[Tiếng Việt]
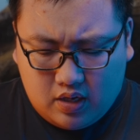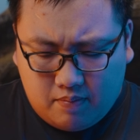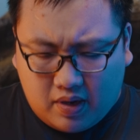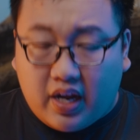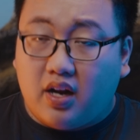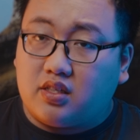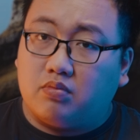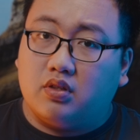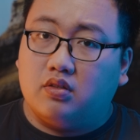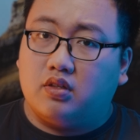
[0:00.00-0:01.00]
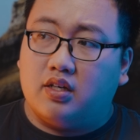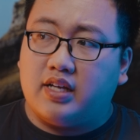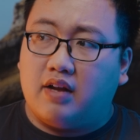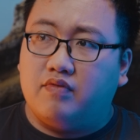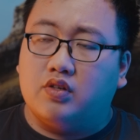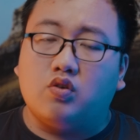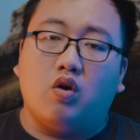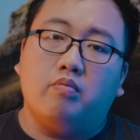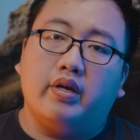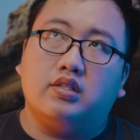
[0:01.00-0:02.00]
Mà đấy là trong thời gian vừa
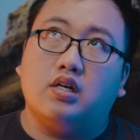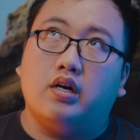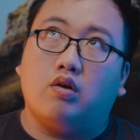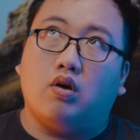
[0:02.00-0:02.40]
rồi mình chơi